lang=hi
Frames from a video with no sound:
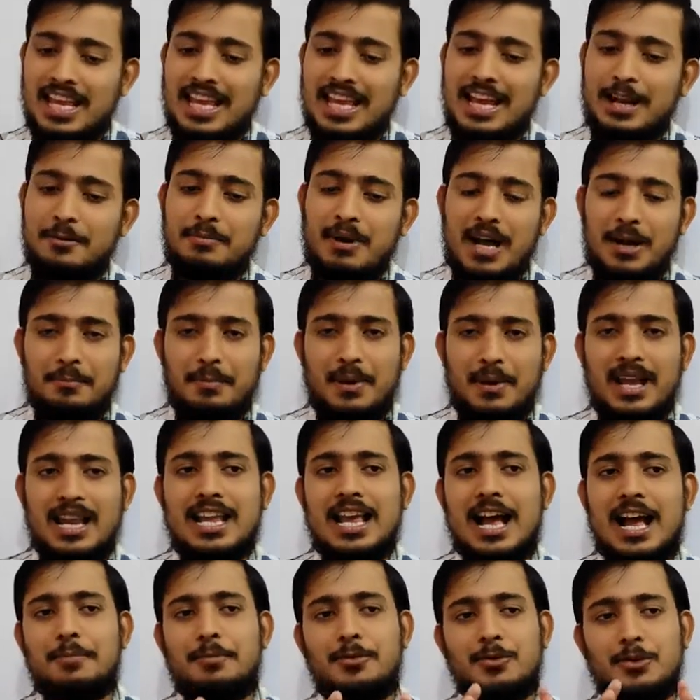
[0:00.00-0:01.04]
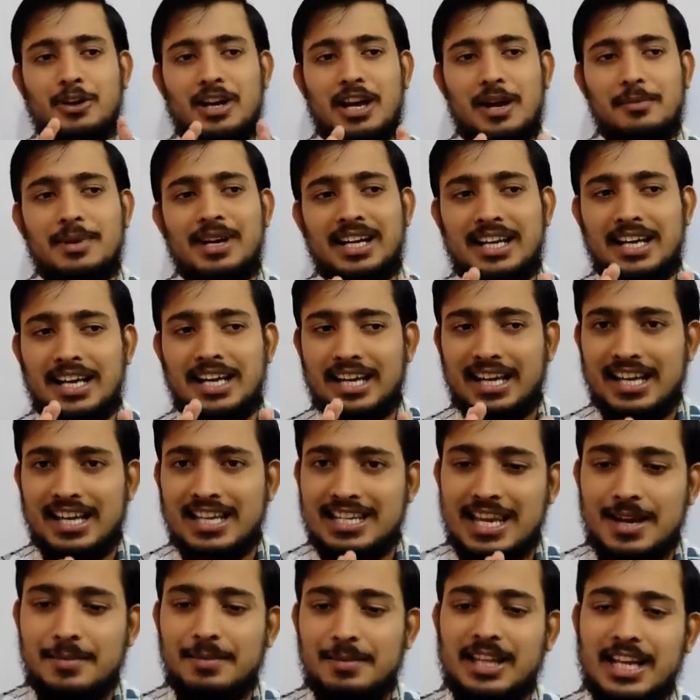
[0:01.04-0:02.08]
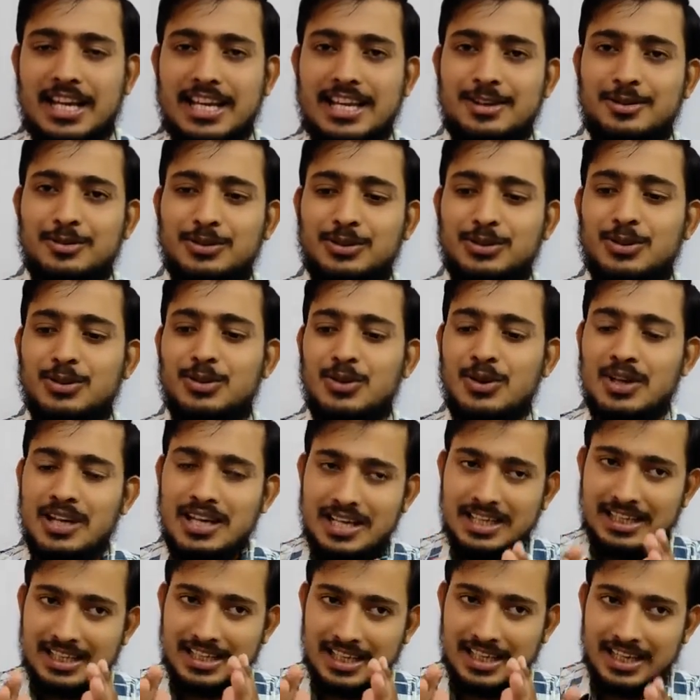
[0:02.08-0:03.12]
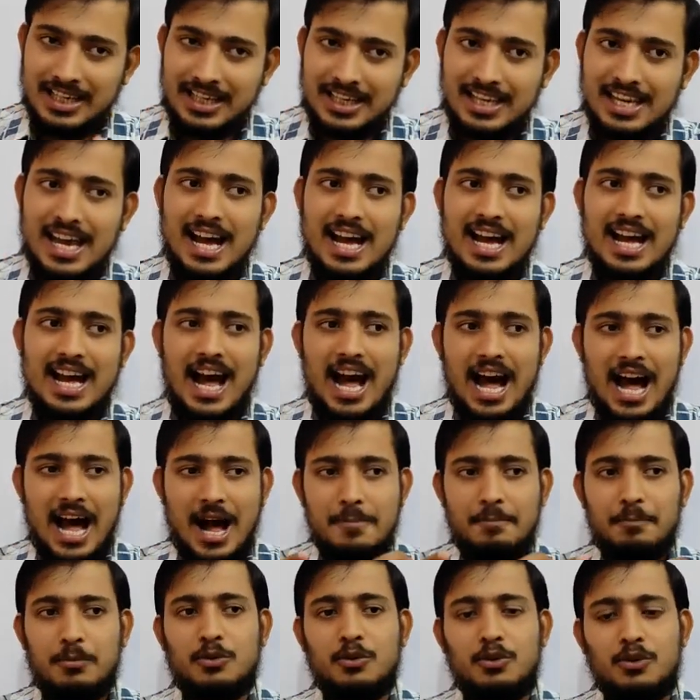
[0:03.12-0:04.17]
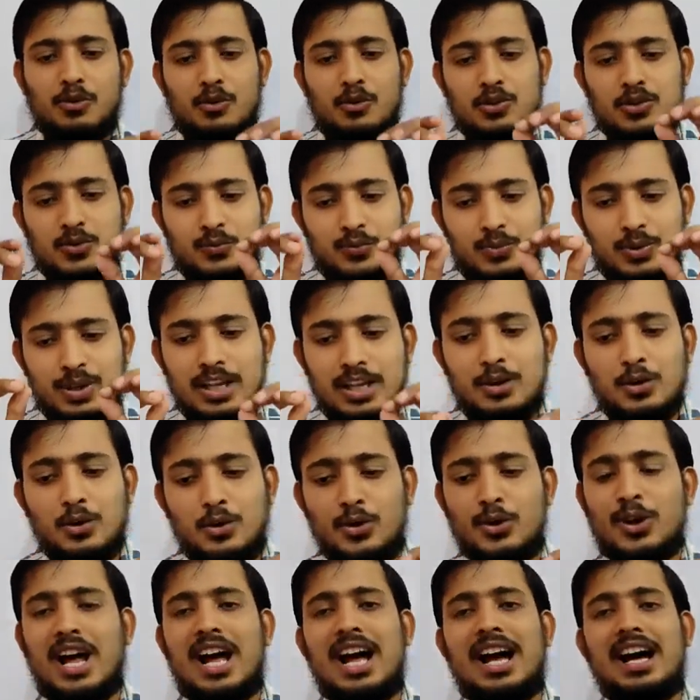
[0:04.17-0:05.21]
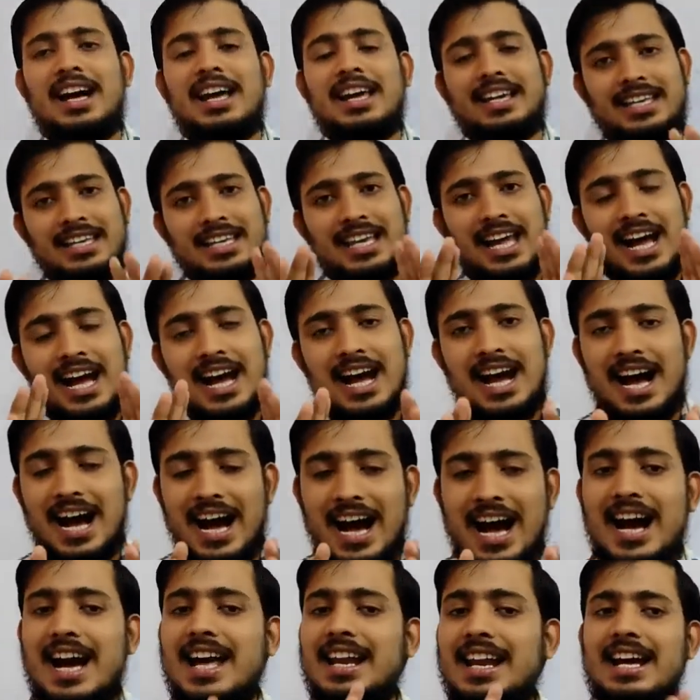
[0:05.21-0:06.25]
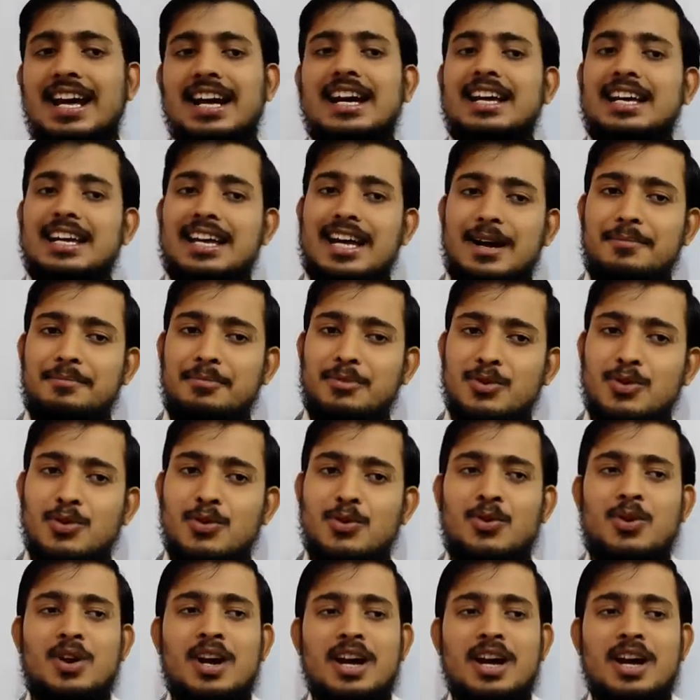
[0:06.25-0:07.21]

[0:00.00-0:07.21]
एक बार पहले आप लोग कमेंट करके ये बताइए दोस्तों कि क्या आपको कुछ फील हो रहा है कि हाँ आ रहा है आपको